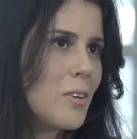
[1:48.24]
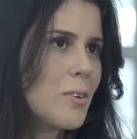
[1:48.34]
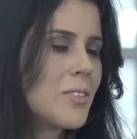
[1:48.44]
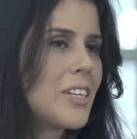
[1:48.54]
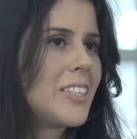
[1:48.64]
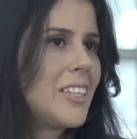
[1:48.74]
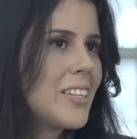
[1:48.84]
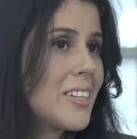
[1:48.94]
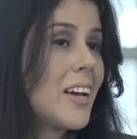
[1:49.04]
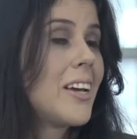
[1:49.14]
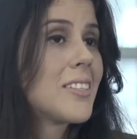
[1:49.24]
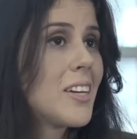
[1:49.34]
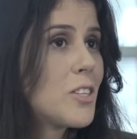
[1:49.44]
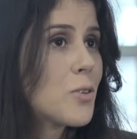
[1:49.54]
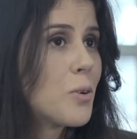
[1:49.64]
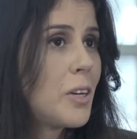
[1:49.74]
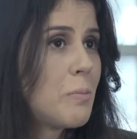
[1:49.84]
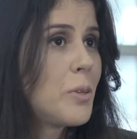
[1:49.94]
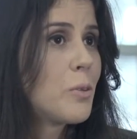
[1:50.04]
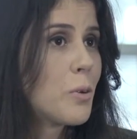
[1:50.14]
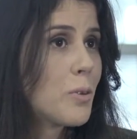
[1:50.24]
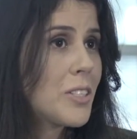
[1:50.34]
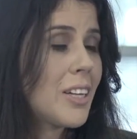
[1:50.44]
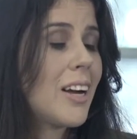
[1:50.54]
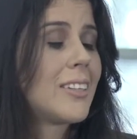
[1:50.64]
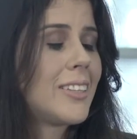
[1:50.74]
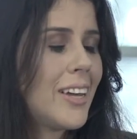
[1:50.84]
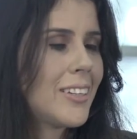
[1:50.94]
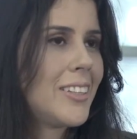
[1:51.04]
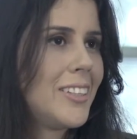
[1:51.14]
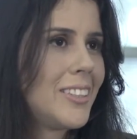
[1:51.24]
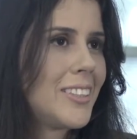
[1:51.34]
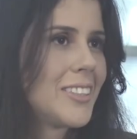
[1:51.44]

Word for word: Com certeza, essa escolha me trouxe até aqui.